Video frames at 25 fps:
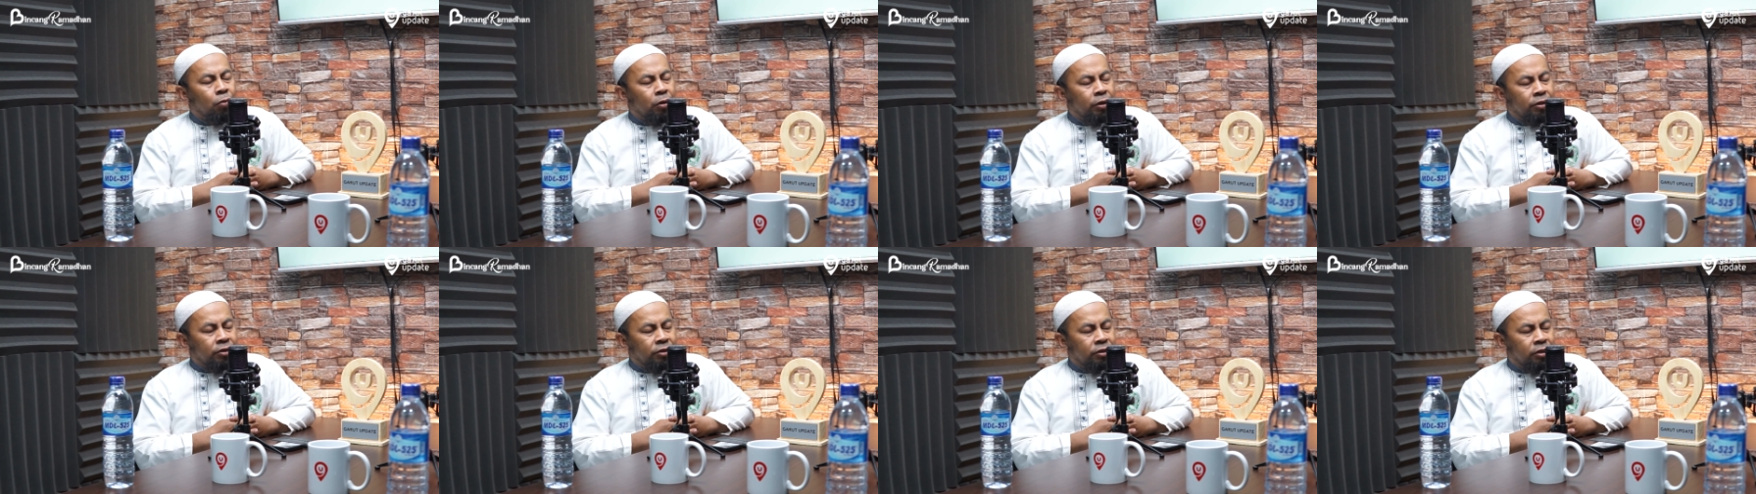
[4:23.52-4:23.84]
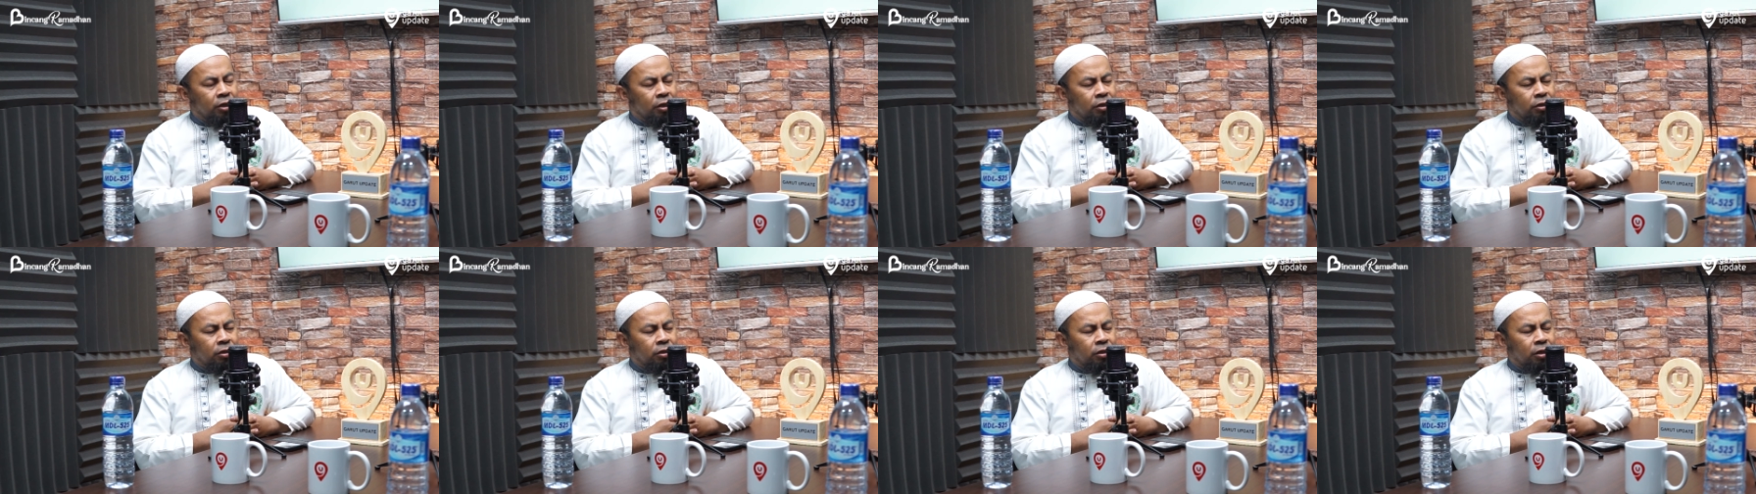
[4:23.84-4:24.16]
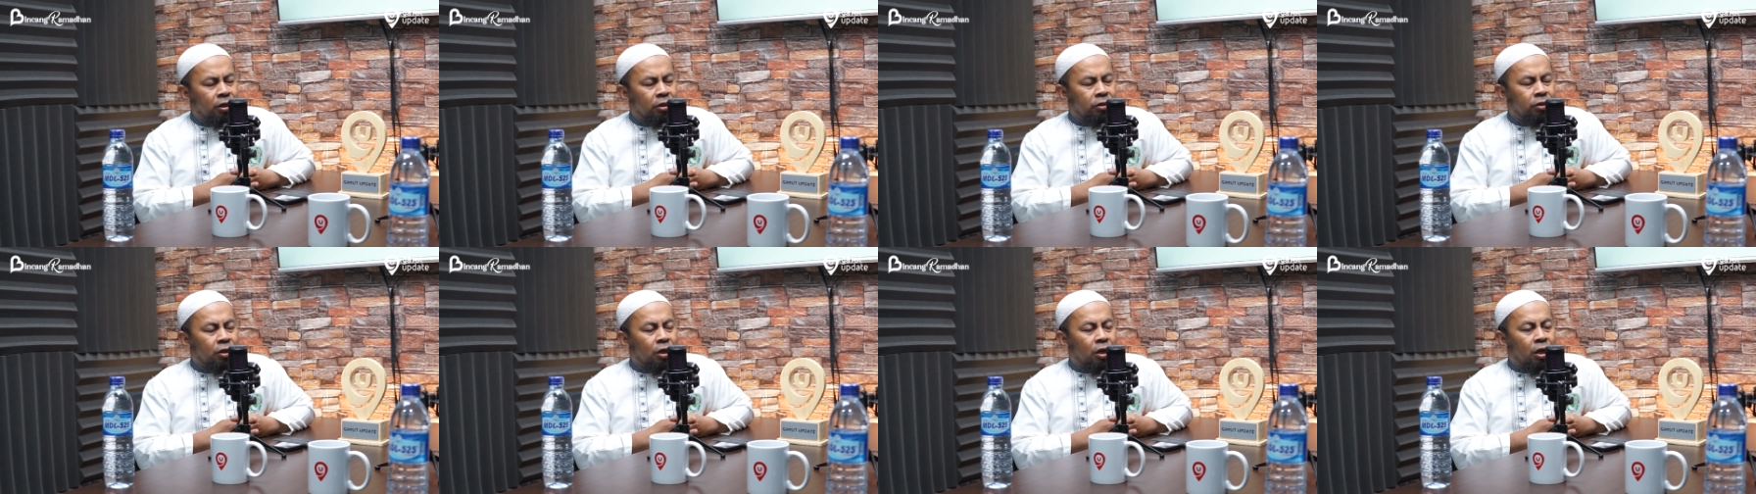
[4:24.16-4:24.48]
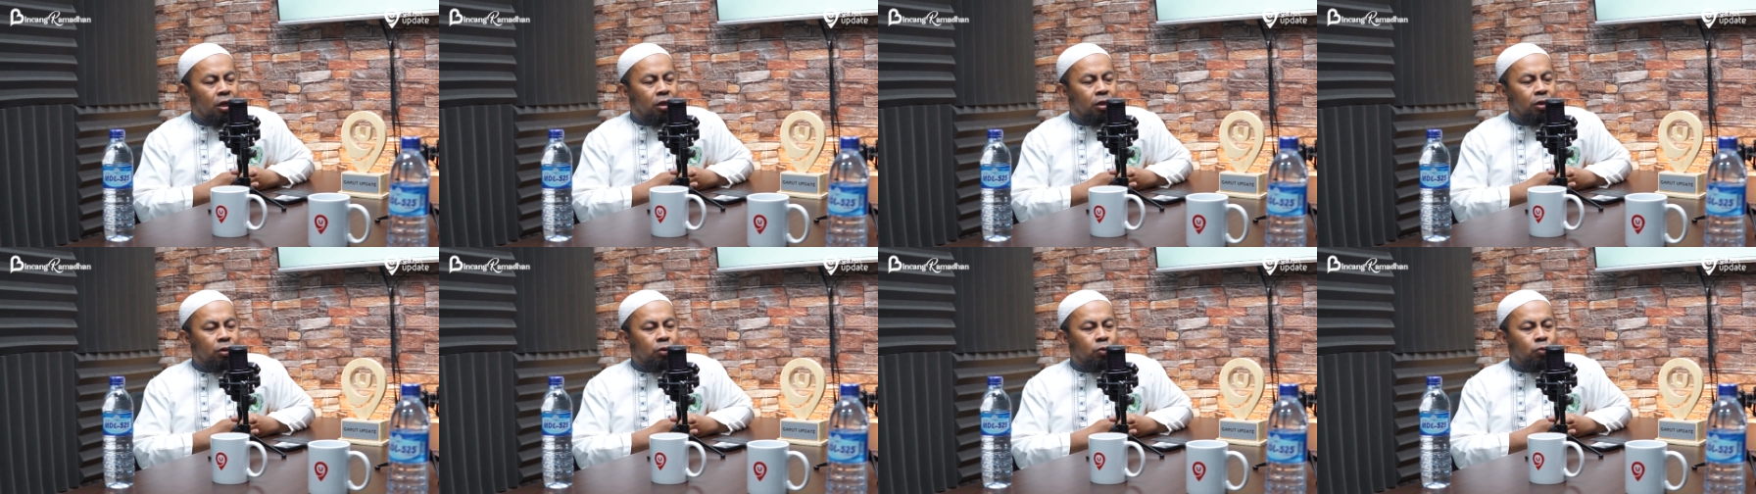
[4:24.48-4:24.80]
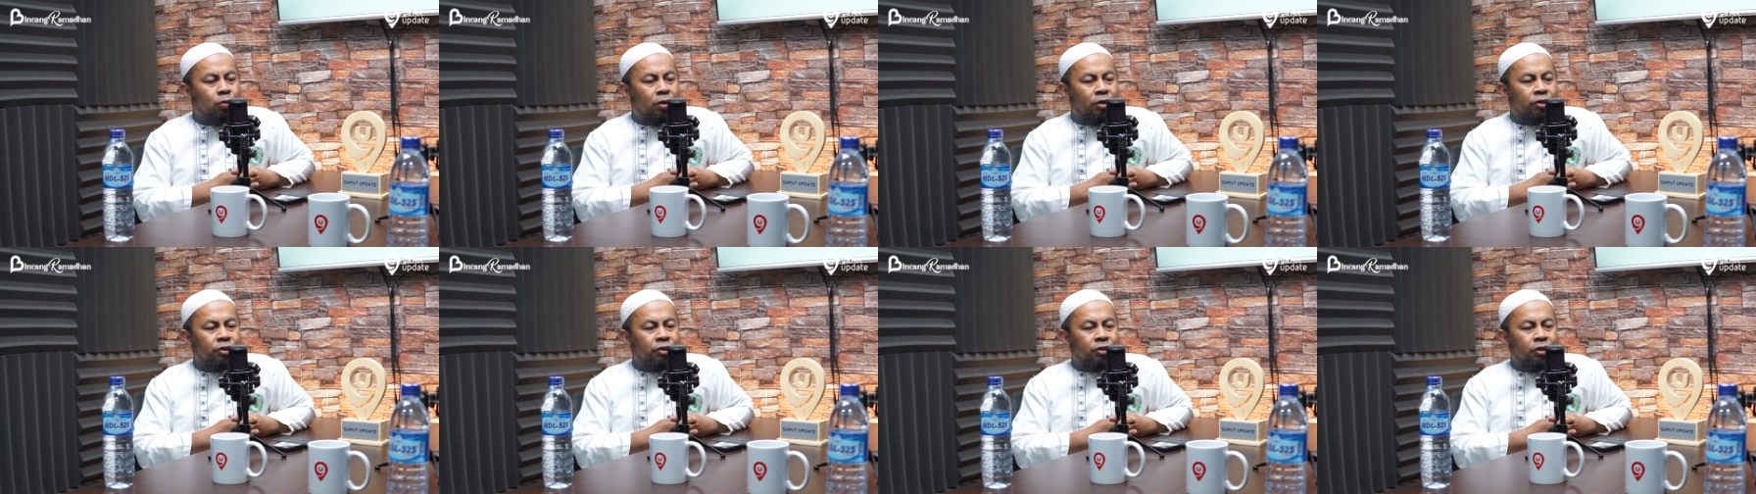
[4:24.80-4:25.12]
wa zannata
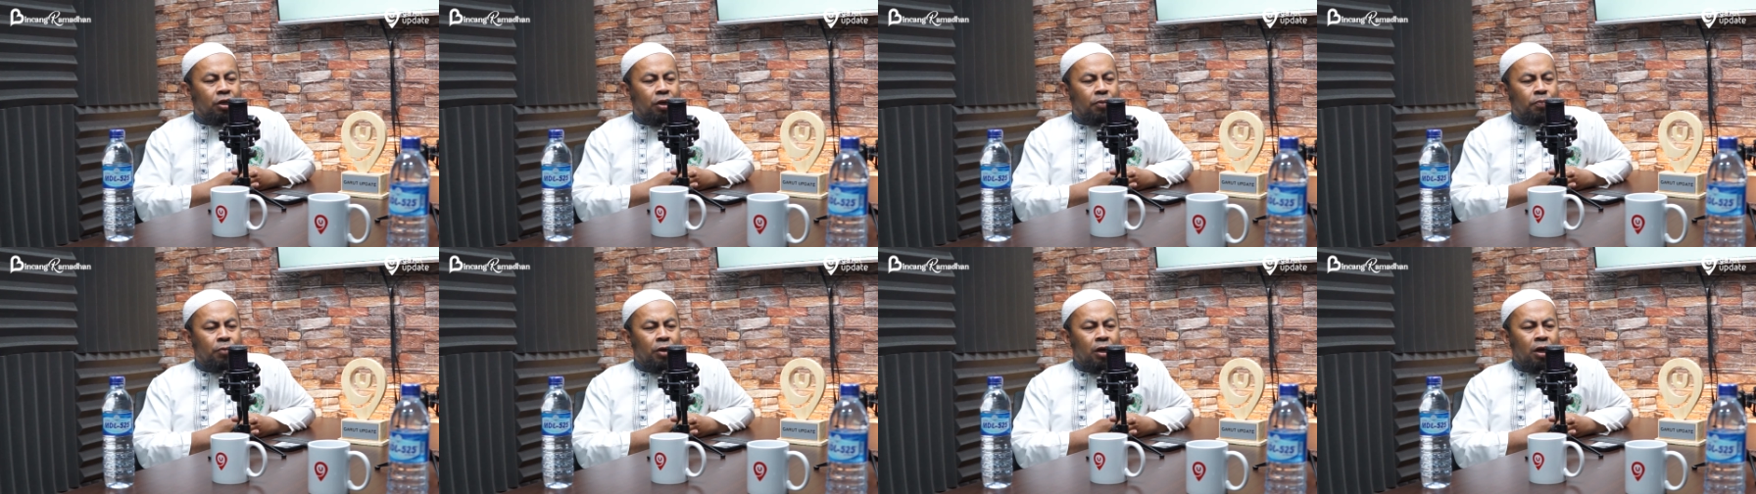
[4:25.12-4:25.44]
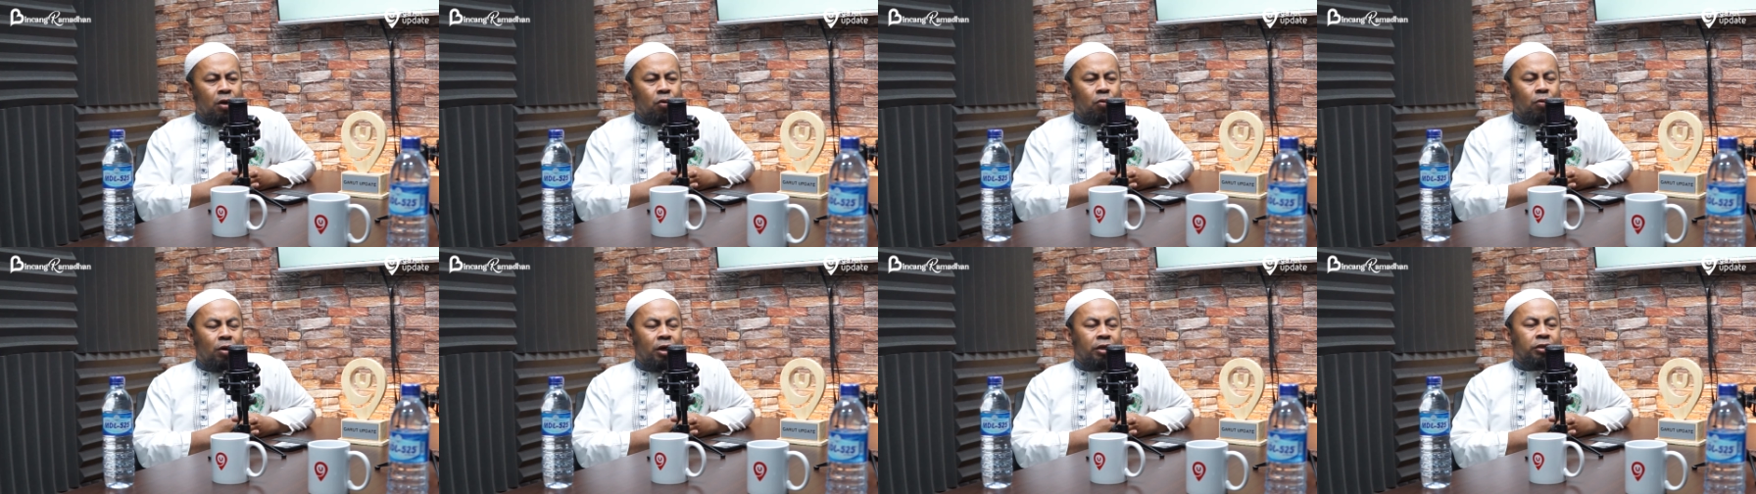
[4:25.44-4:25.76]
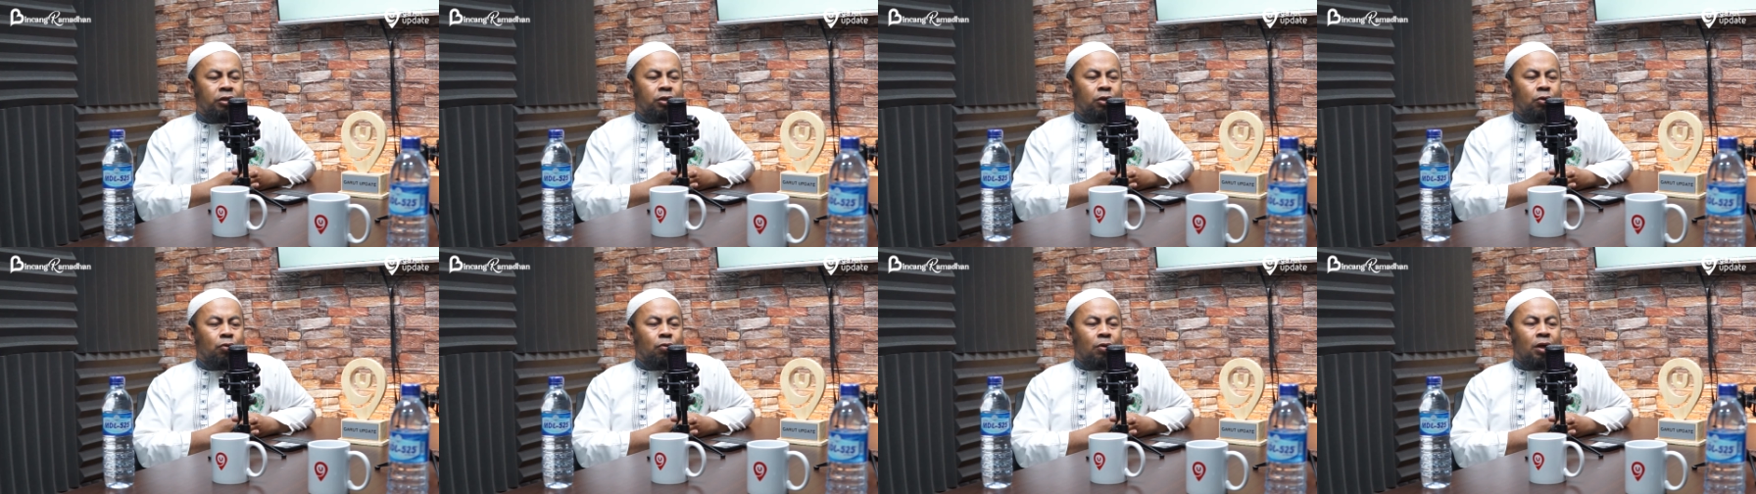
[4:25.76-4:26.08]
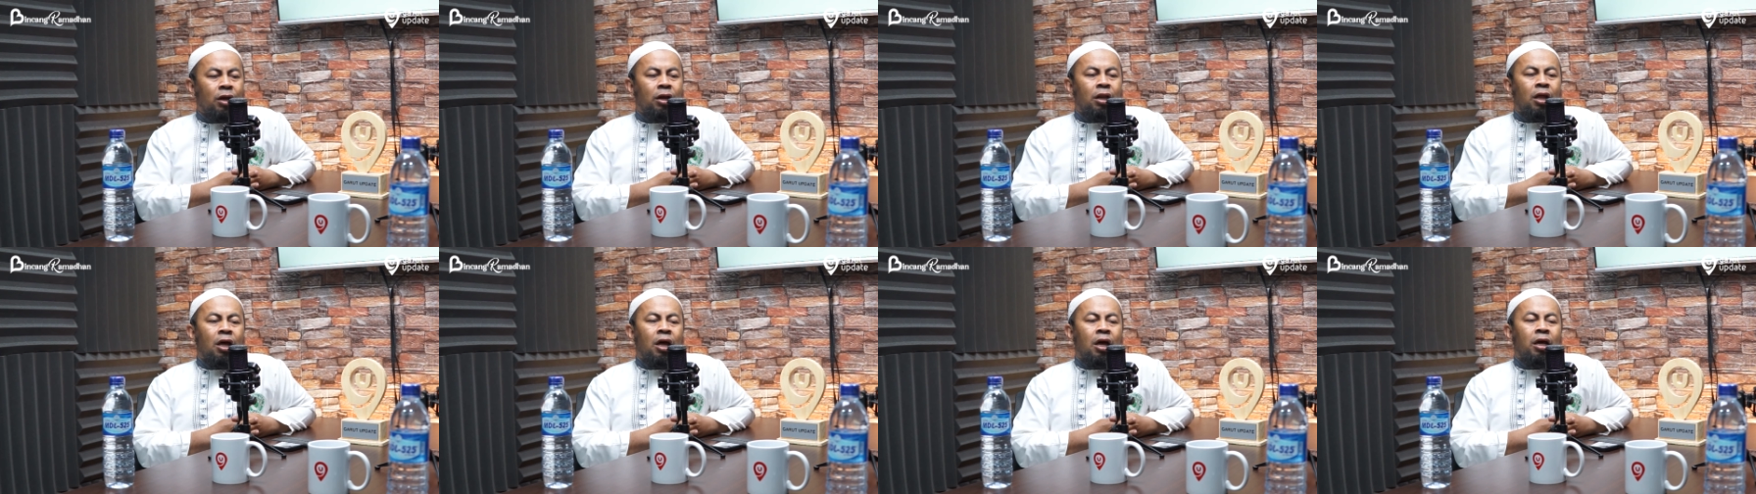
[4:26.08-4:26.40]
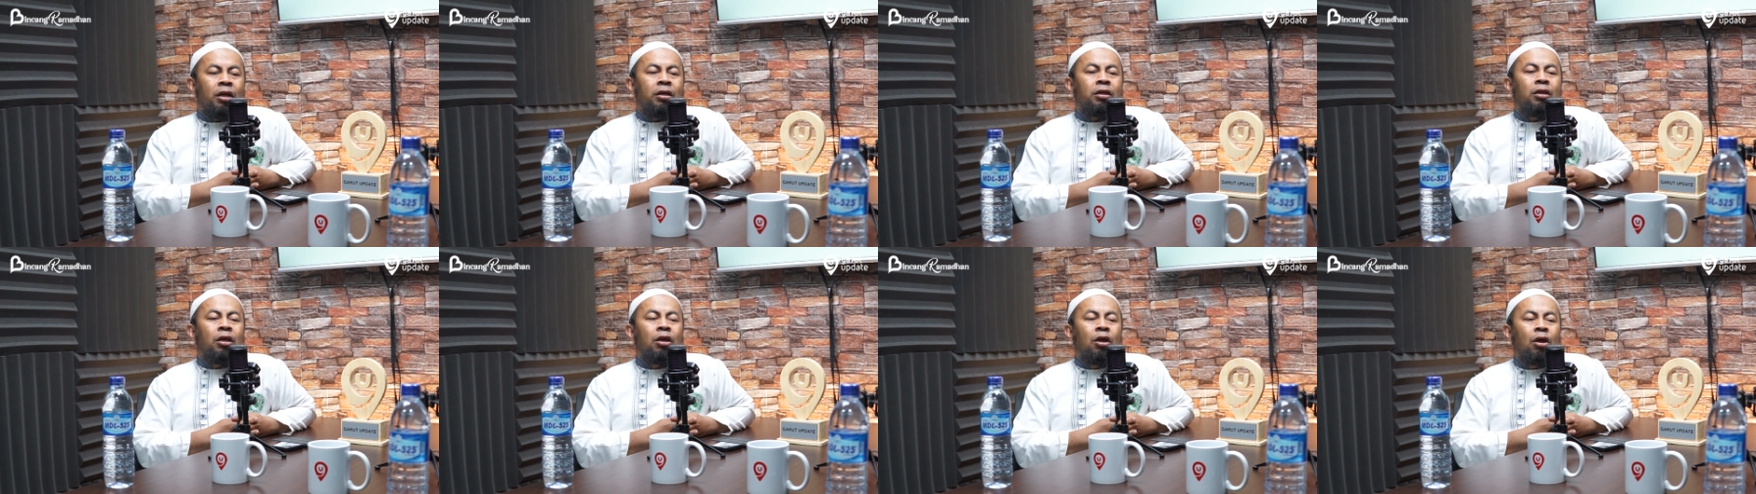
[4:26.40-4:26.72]
ardu samawati wal
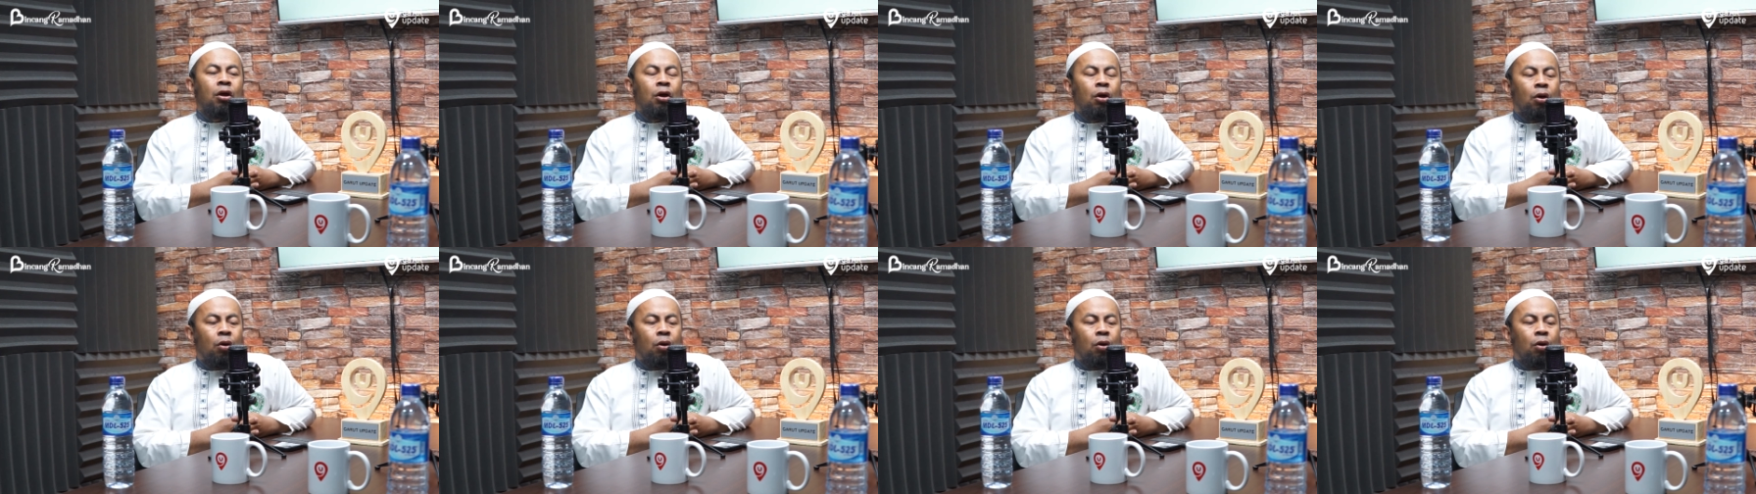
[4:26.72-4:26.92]
ar